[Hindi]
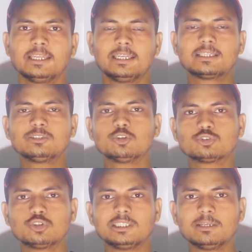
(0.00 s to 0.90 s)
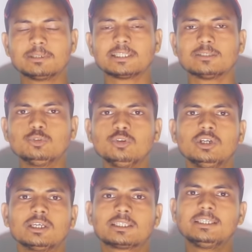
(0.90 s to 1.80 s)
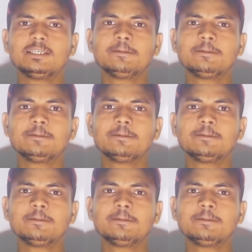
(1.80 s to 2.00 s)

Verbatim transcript: लेकिन दोस्तों ये बता दूँ कि